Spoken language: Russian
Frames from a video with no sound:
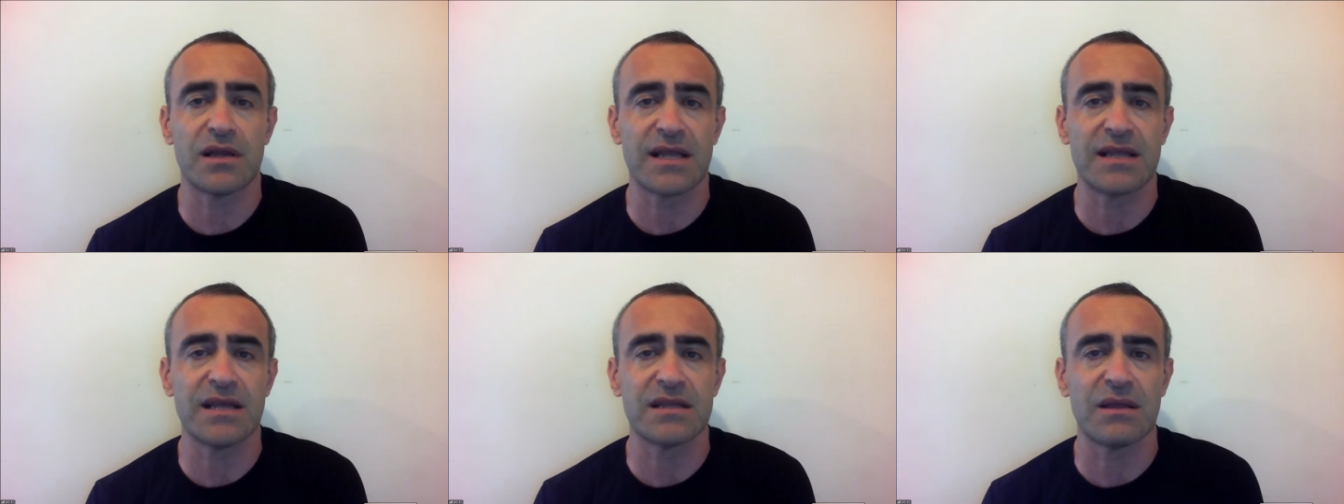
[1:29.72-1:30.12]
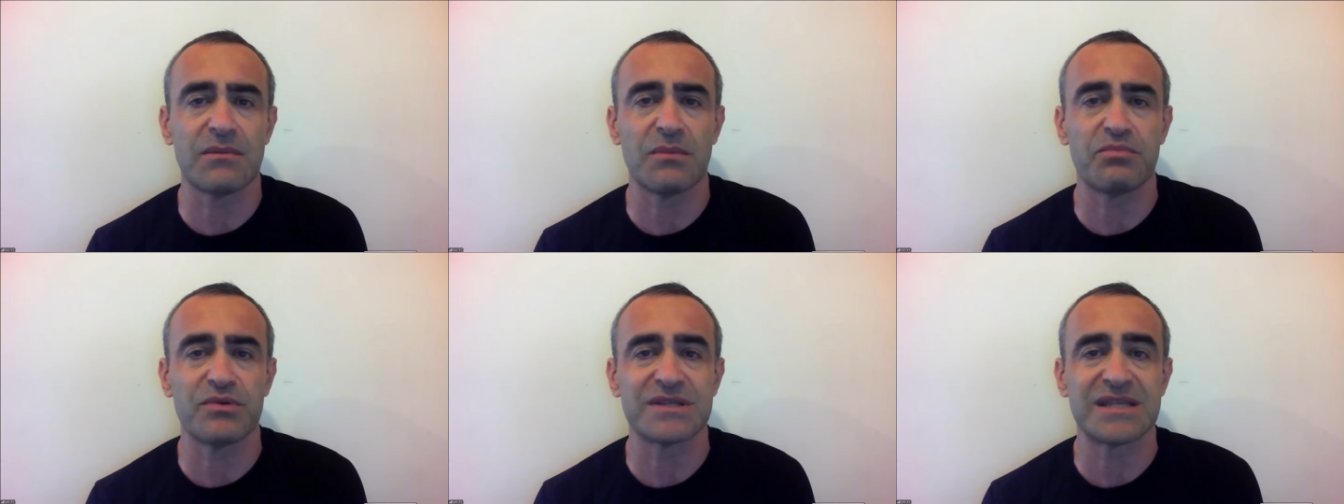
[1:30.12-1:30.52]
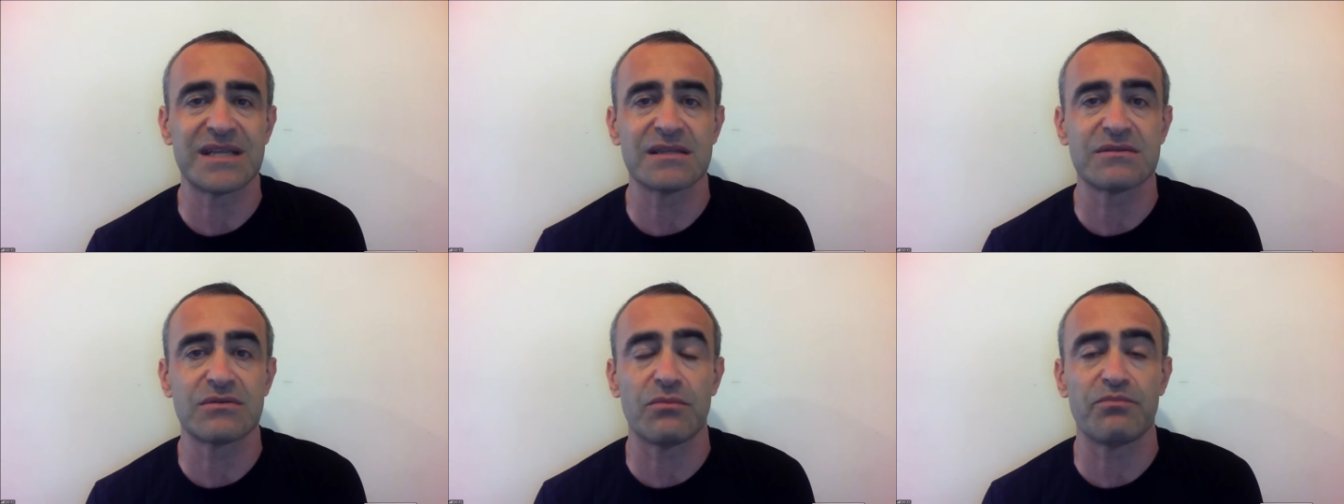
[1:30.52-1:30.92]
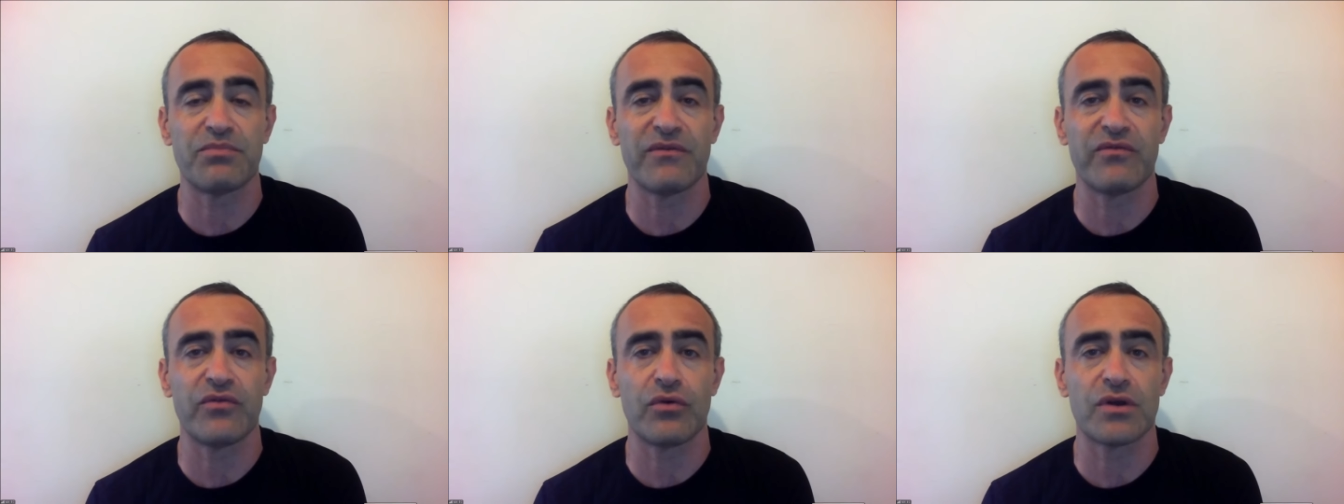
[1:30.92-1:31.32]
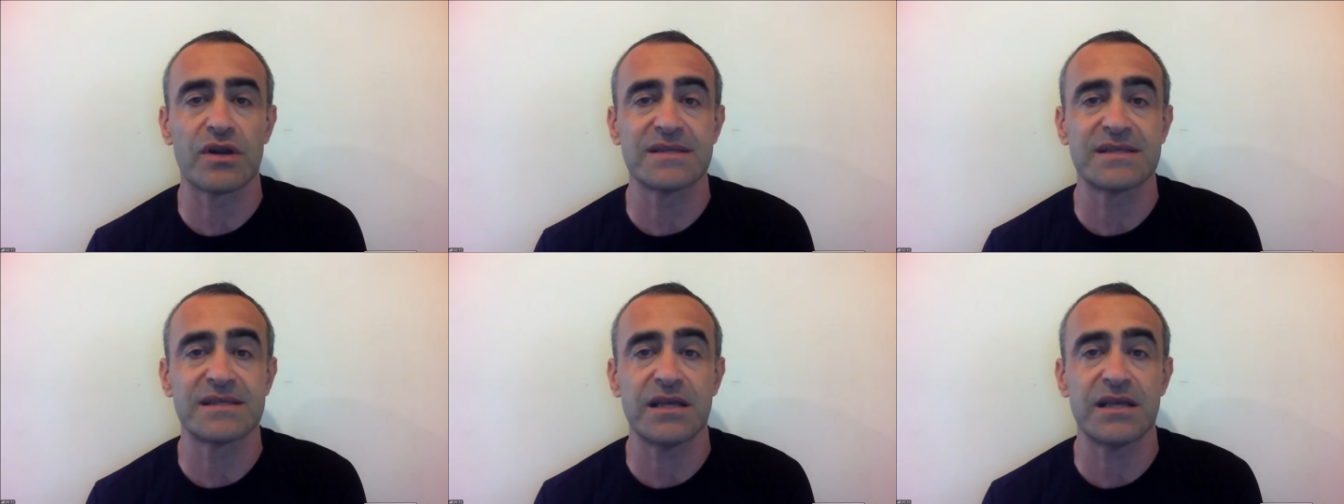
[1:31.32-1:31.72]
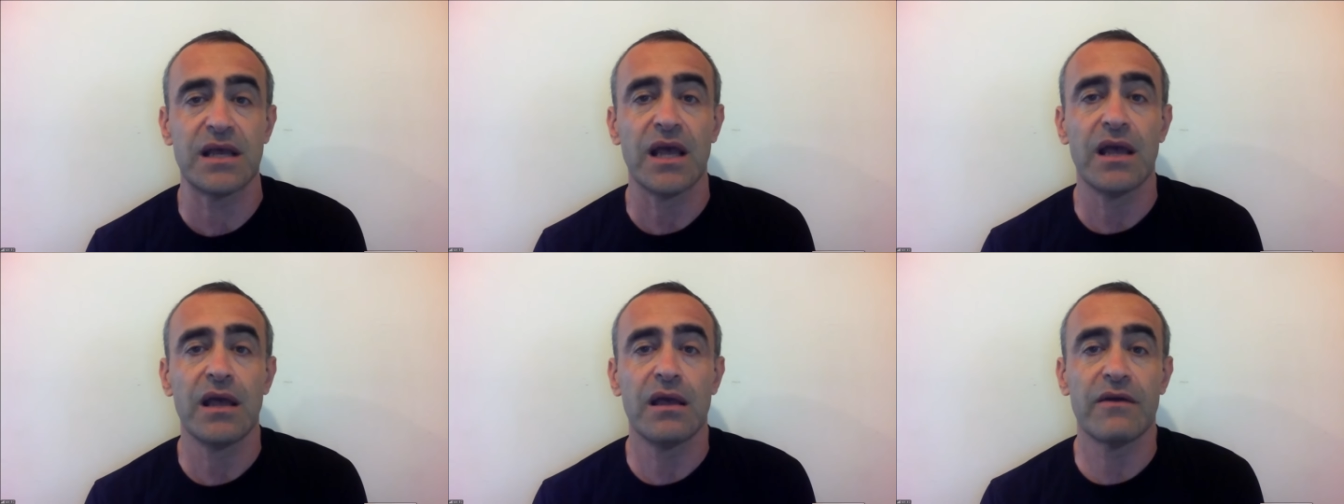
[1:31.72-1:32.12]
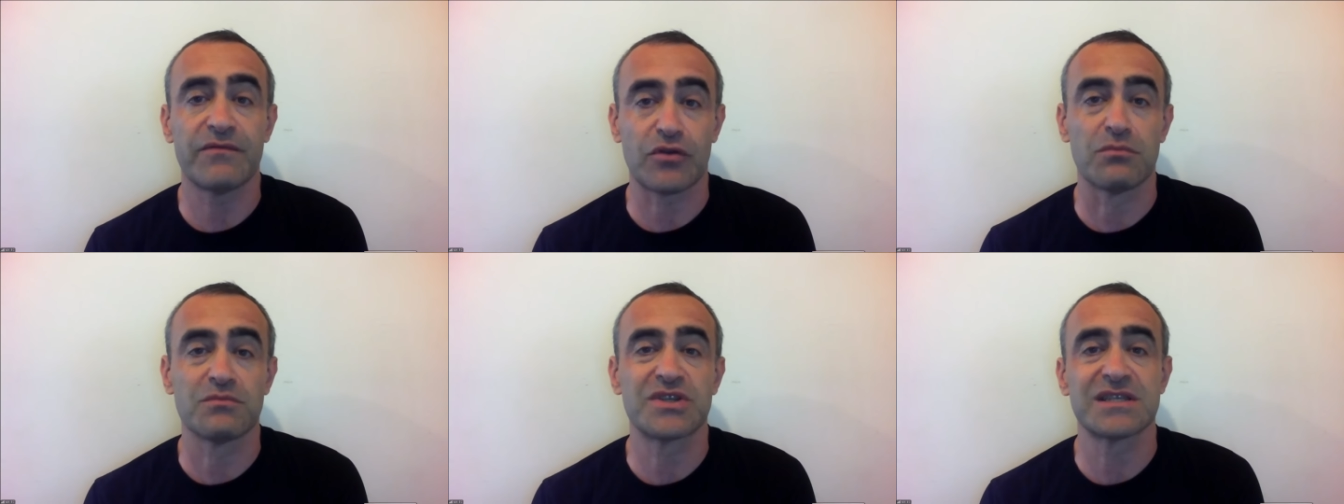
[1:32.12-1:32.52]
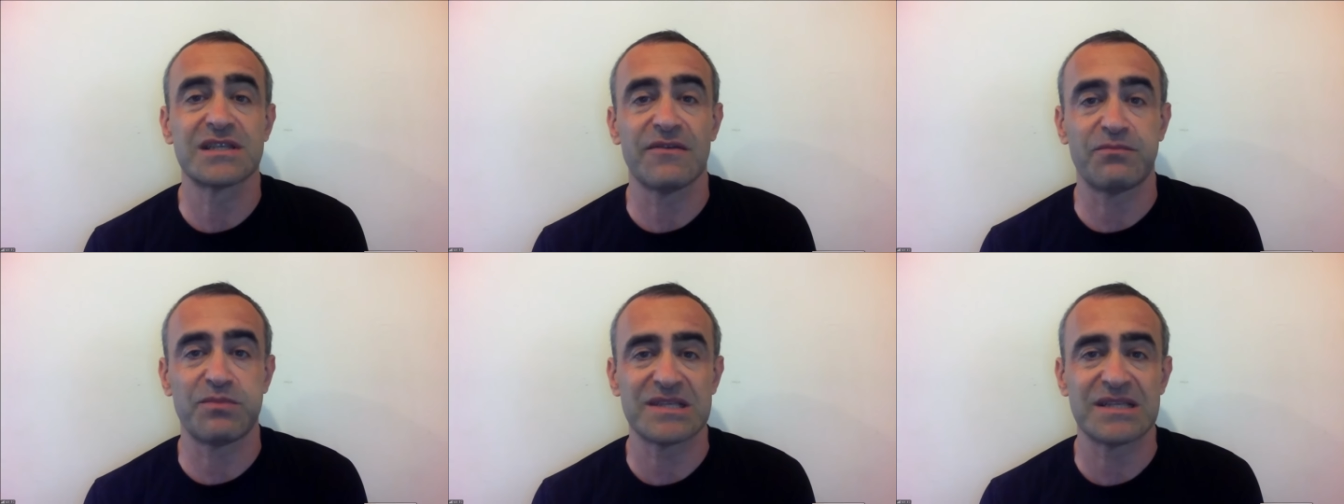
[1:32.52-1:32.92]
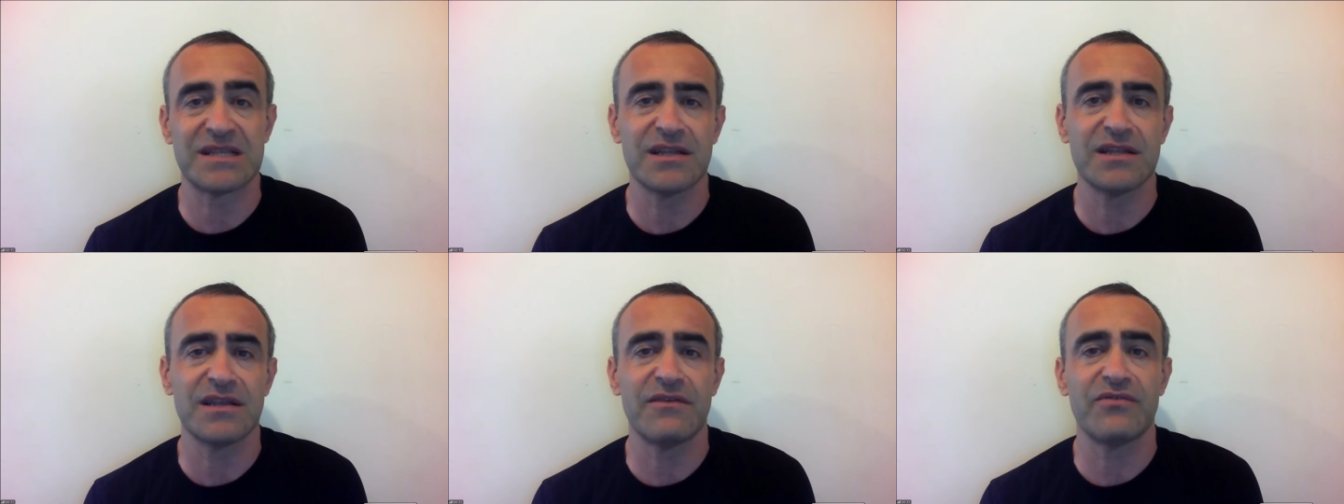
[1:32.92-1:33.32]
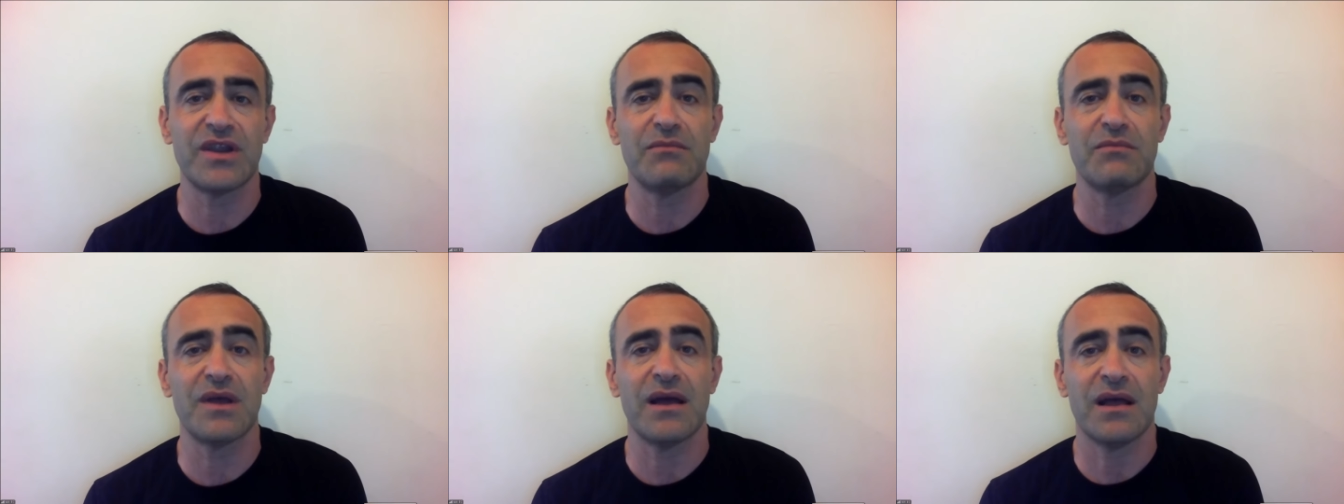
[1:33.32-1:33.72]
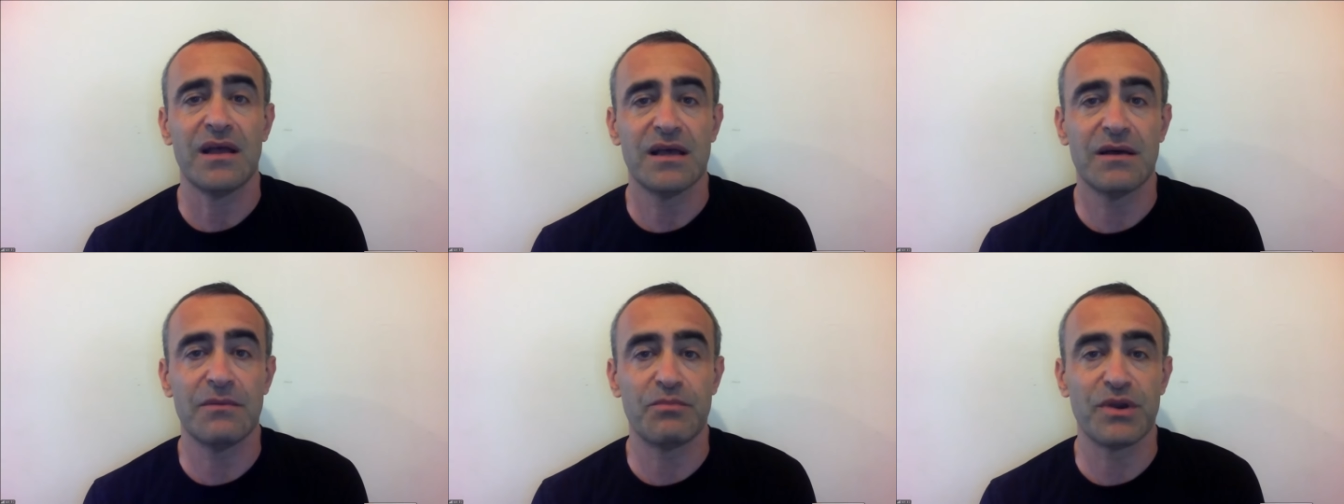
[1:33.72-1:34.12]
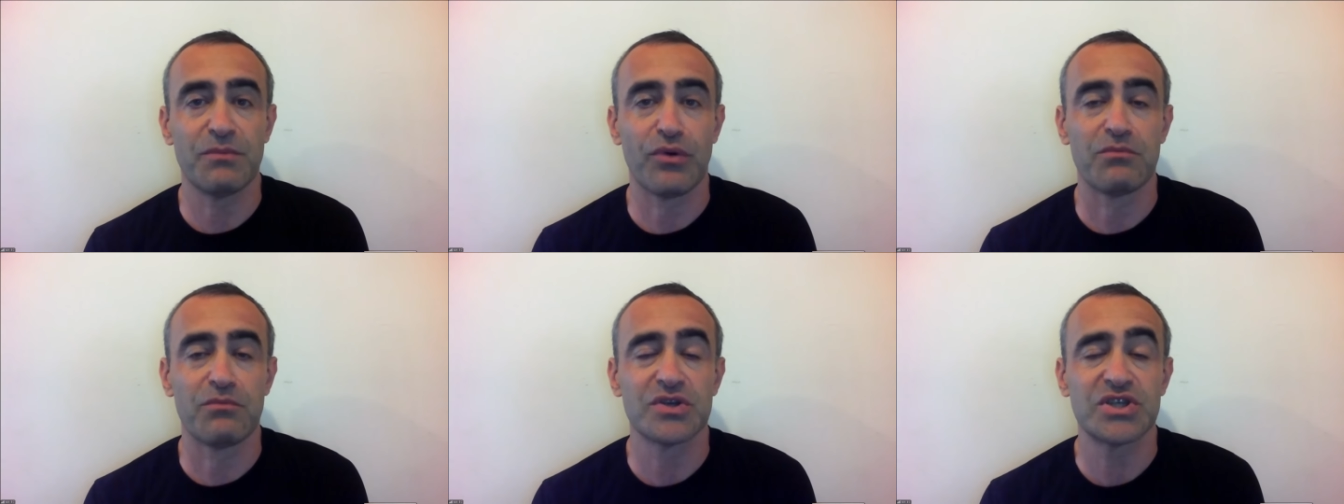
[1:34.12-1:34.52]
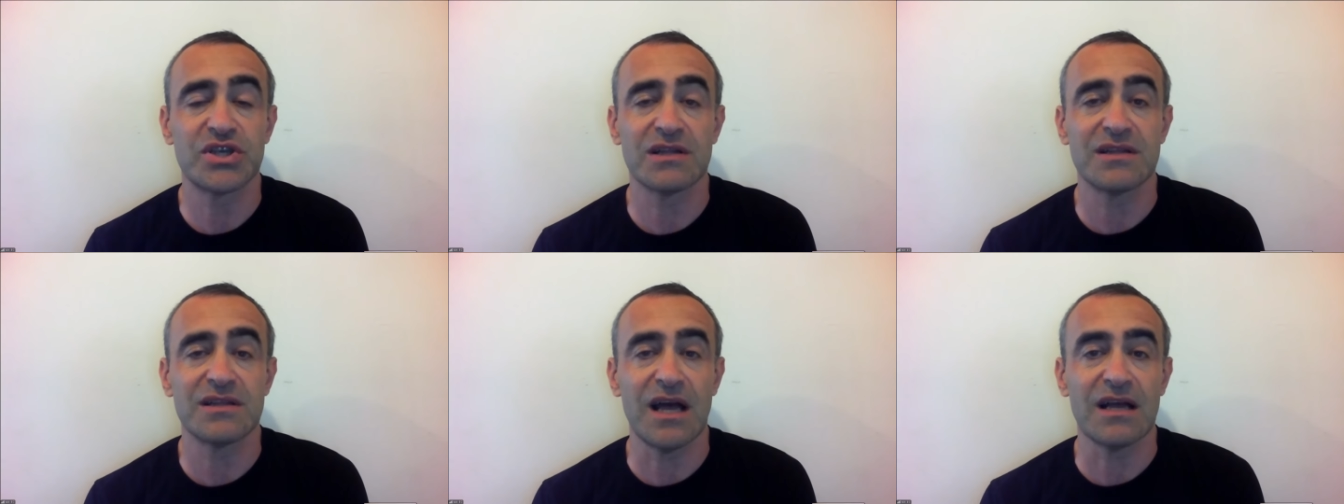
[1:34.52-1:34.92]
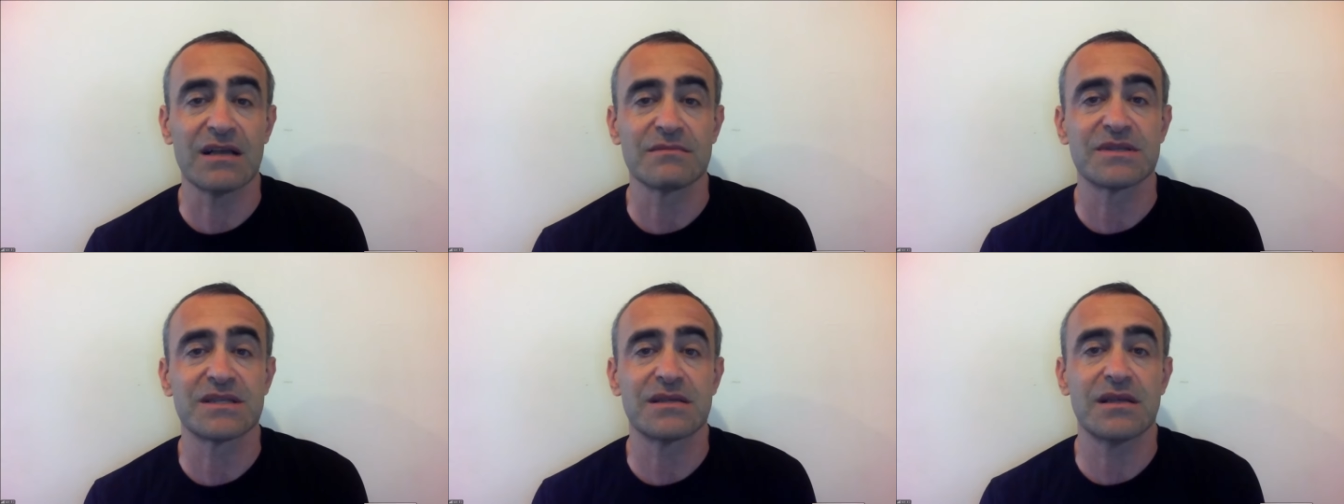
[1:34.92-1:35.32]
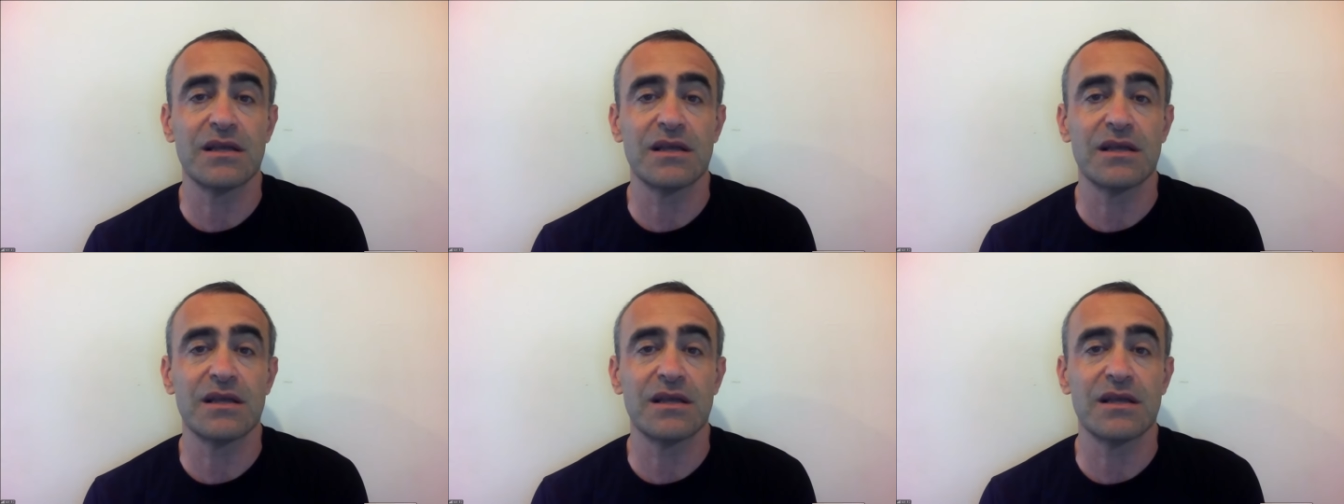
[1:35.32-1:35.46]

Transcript: э, ракетами средствам ПВО России – в том числе в последнее время э, при помощи атакамс.